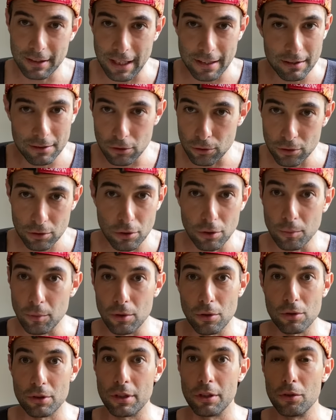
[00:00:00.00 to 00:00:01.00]
tantos
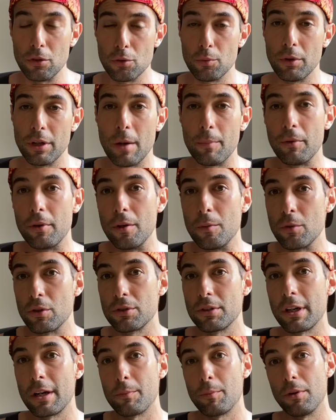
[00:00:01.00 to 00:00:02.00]
como los que yo os voy a poder
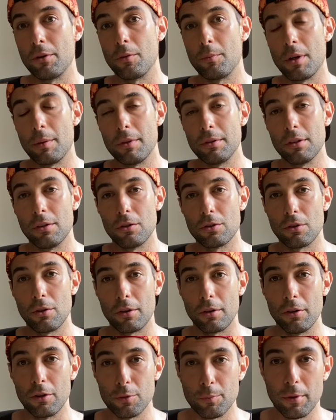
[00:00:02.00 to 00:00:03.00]
mostrar, porque obviamente los
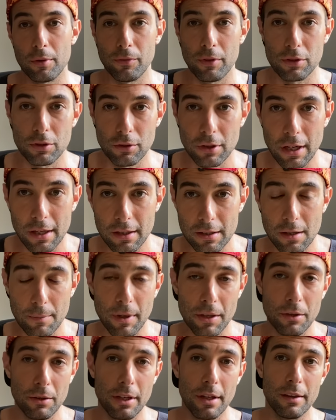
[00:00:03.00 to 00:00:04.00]
corredores profesionales, la
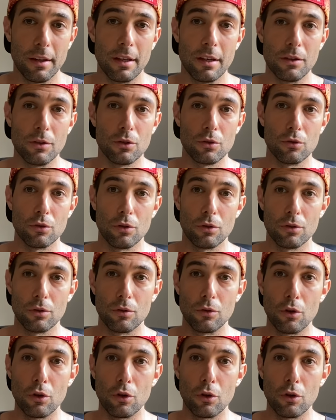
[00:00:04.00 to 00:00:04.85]
mayoría de ellos, no,